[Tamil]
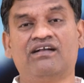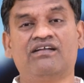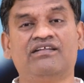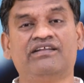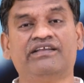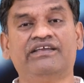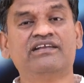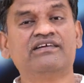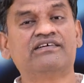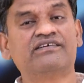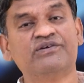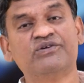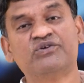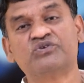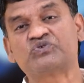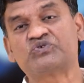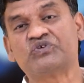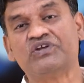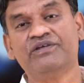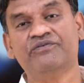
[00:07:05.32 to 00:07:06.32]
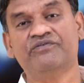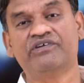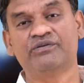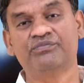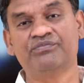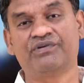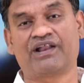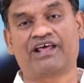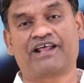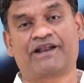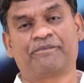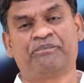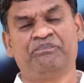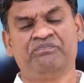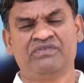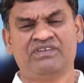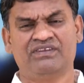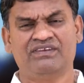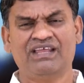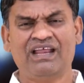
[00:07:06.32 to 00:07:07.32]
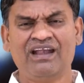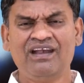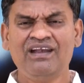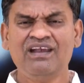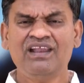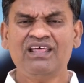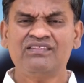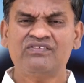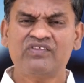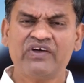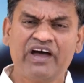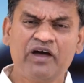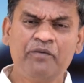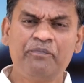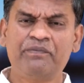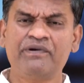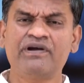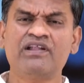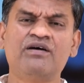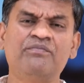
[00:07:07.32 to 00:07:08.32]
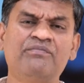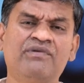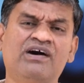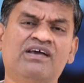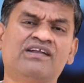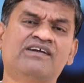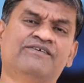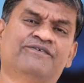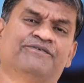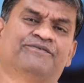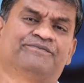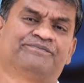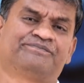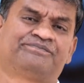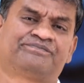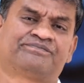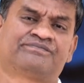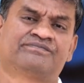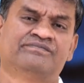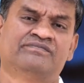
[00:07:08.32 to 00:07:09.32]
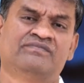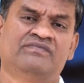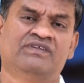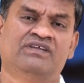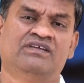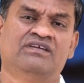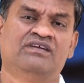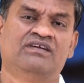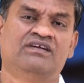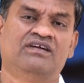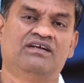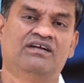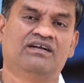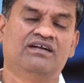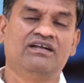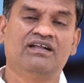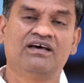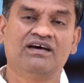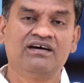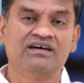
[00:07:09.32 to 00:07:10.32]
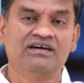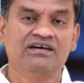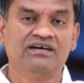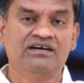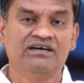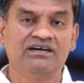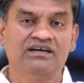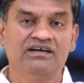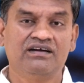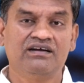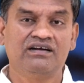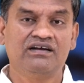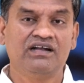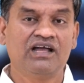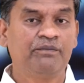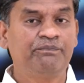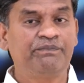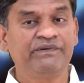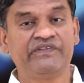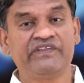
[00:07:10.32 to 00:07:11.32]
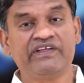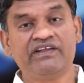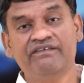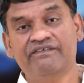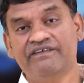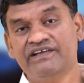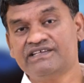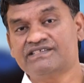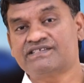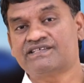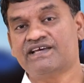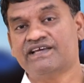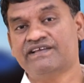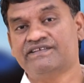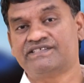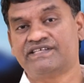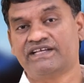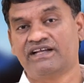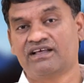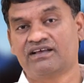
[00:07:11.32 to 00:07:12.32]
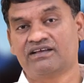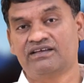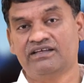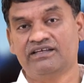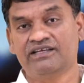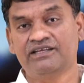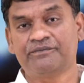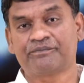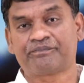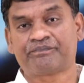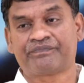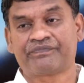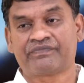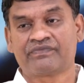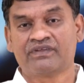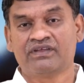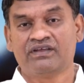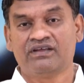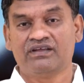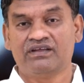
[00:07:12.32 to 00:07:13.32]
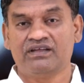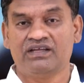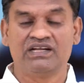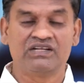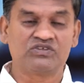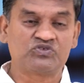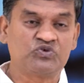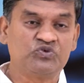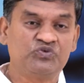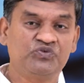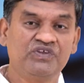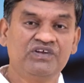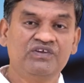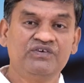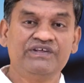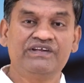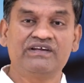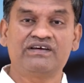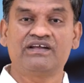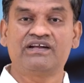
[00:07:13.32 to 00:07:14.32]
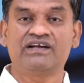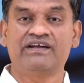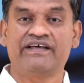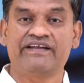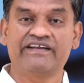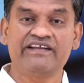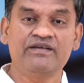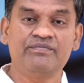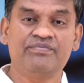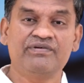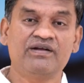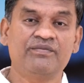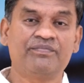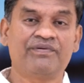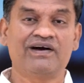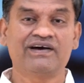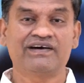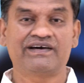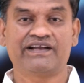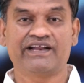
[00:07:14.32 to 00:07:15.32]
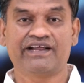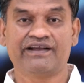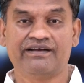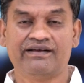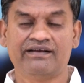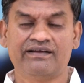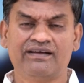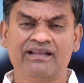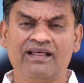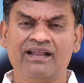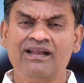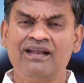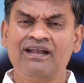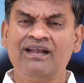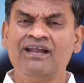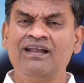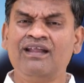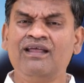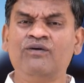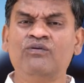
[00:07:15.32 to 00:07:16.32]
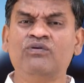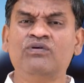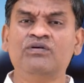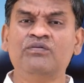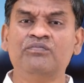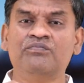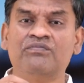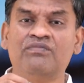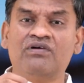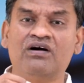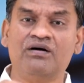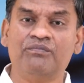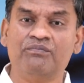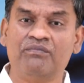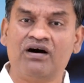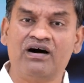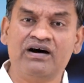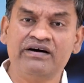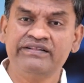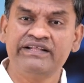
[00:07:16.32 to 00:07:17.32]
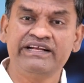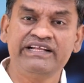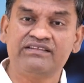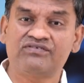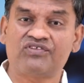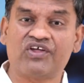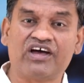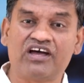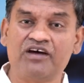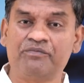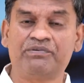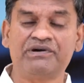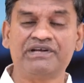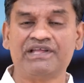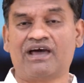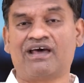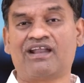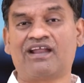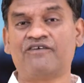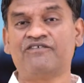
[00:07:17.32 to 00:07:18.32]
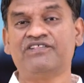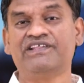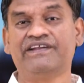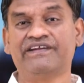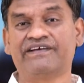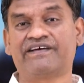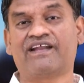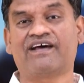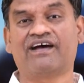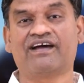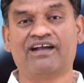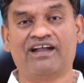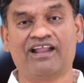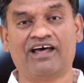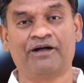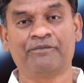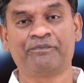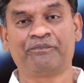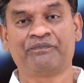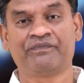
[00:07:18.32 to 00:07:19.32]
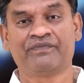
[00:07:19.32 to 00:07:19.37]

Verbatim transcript: ஆண்டு இருக்கணும்னு சொல்லி விரும்புகிறார் நல்ல தகப்பனாக மாறணும் நான் நாற்பத்தேழு வயசாயிடுச்சு எனக்கு என்னை சுற்றிலும் இருக்கிற நிறைய பேரை பார்க்குறேன் நல்ல ஒரு மா மாதிரி தகப்பன் யாராவது இருக்கிறாங்களா